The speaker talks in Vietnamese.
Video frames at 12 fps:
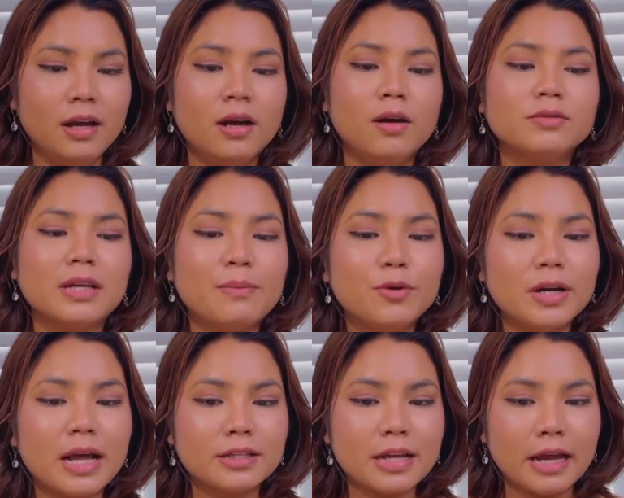ông xã Maria
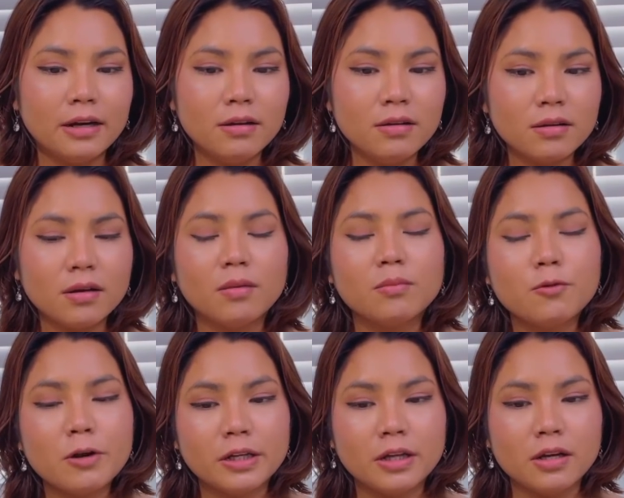đang xả nước còn
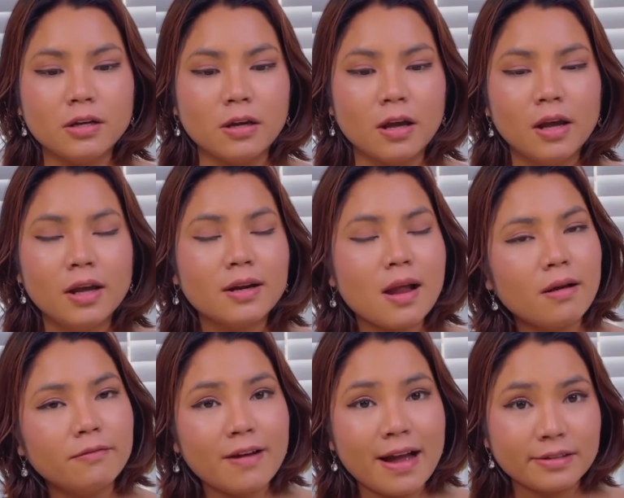Maria thì
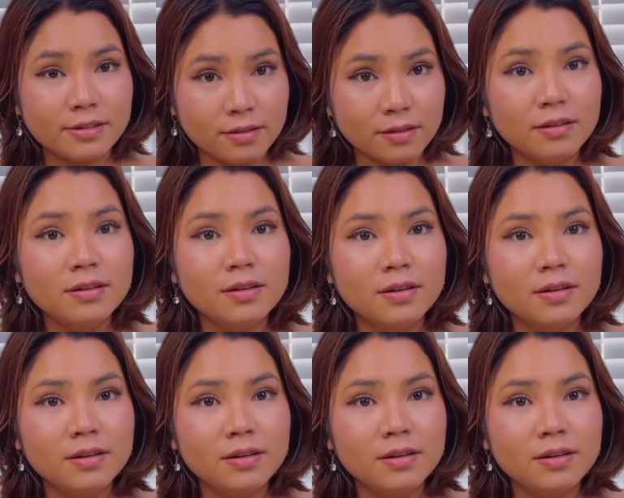đang pha sữa